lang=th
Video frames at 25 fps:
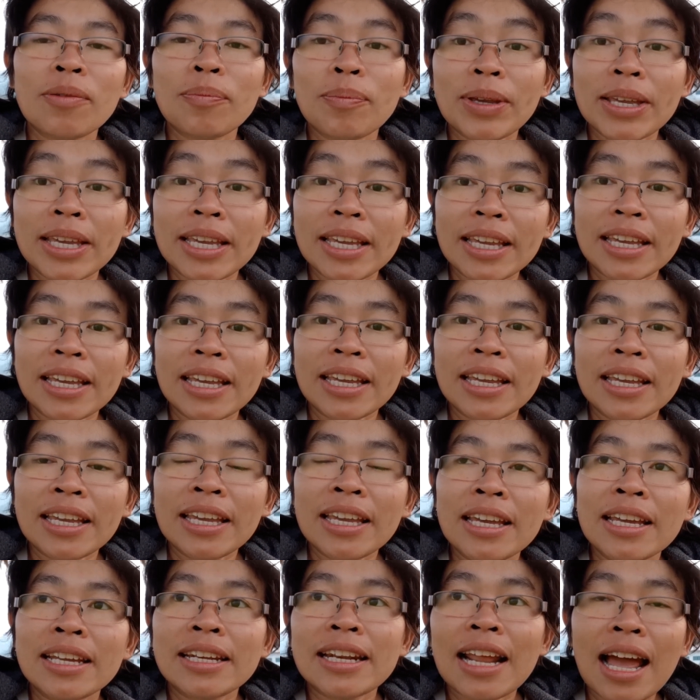มี
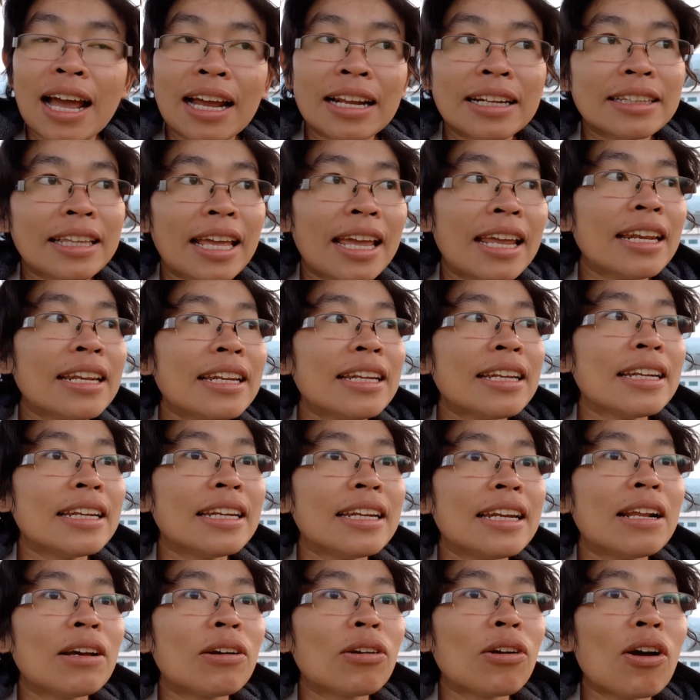ทั้งเต็นท์
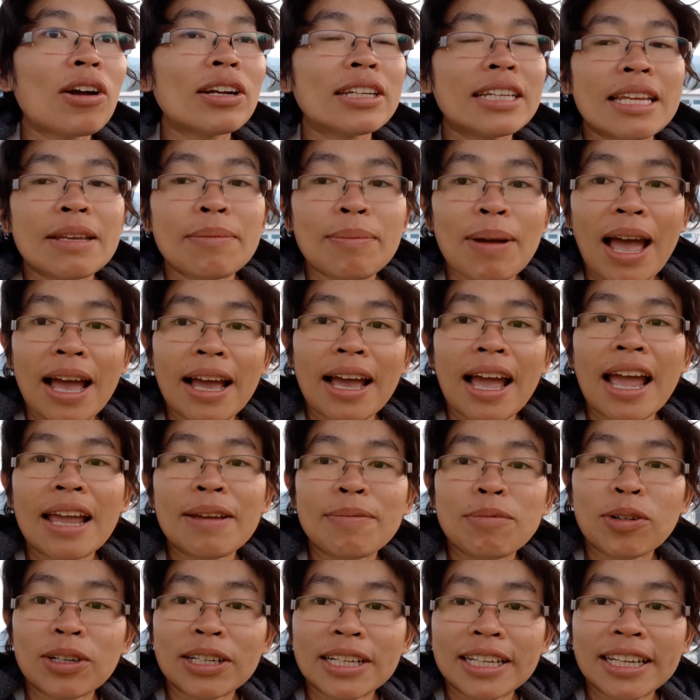แล้วก็ที่พักให้
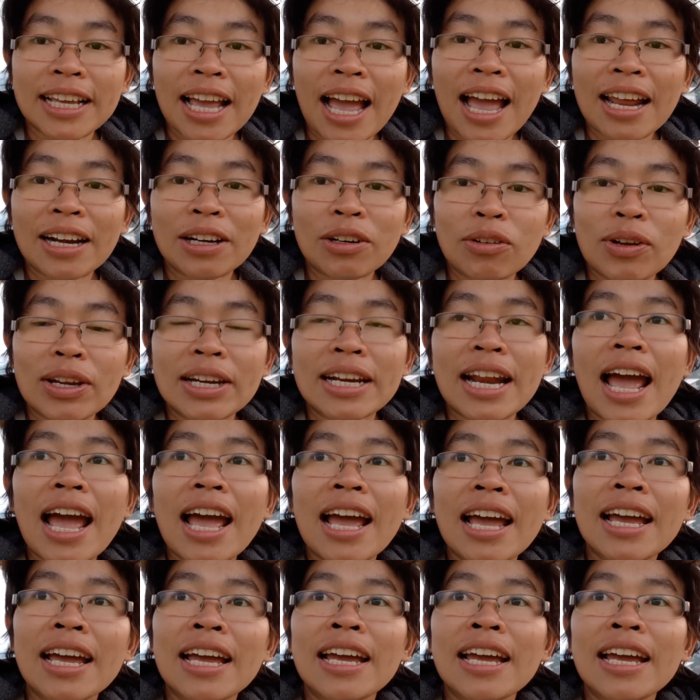บริการด้วยนะ